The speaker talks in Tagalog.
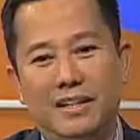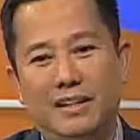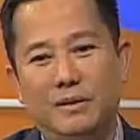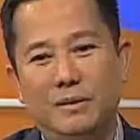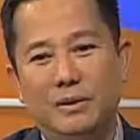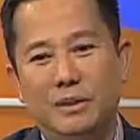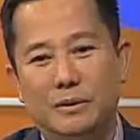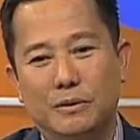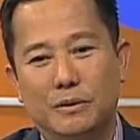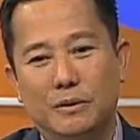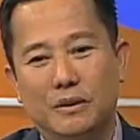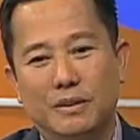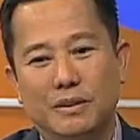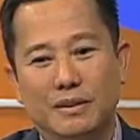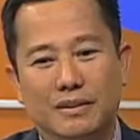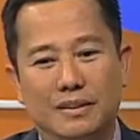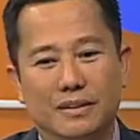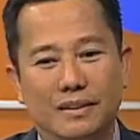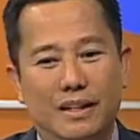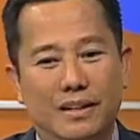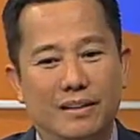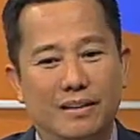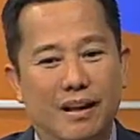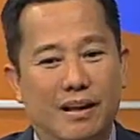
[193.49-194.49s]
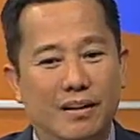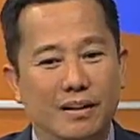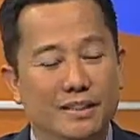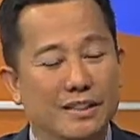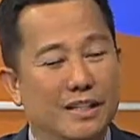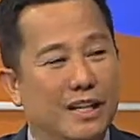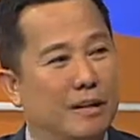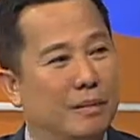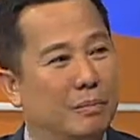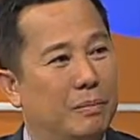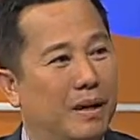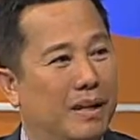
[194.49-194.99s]
niya, oh, $10
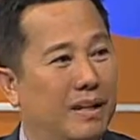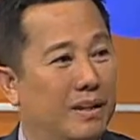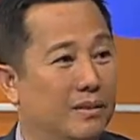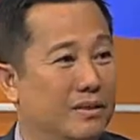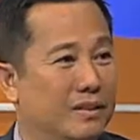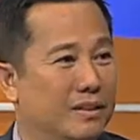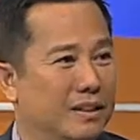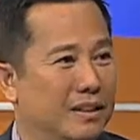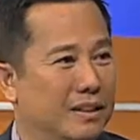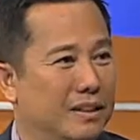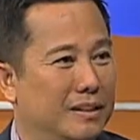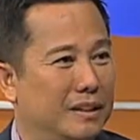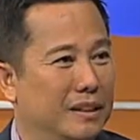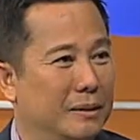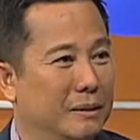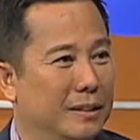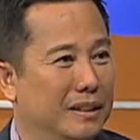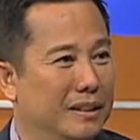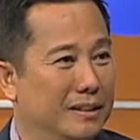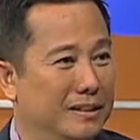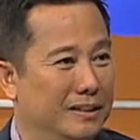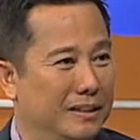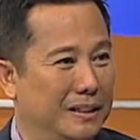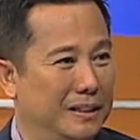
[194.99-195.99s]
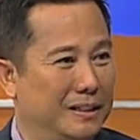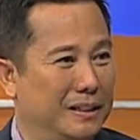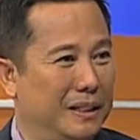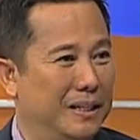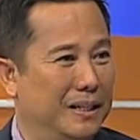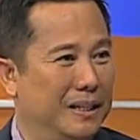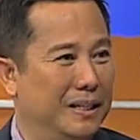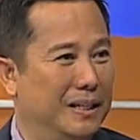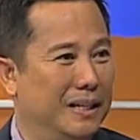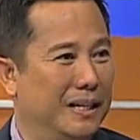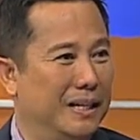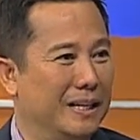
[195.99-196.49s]
na yung pera ko, titi
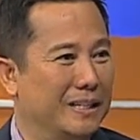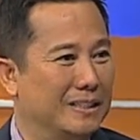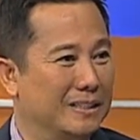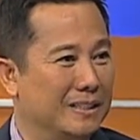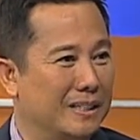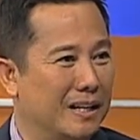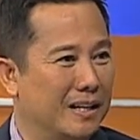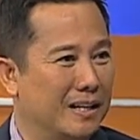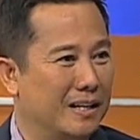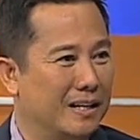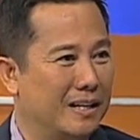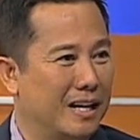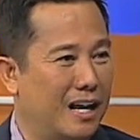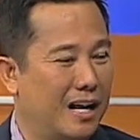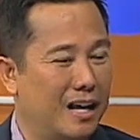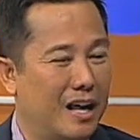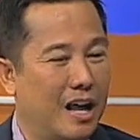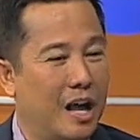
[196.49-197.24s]
titigil na yan kanila.